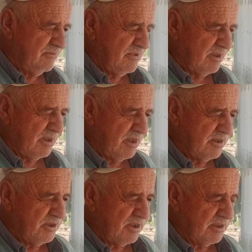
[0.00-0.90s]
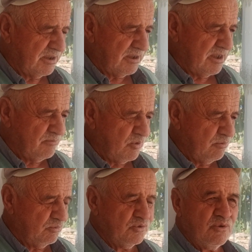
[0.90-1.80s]
Vallahi hiç
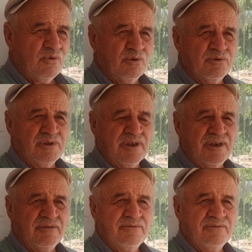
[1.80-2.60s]
hatırlamıyorum. Çok oldu ya.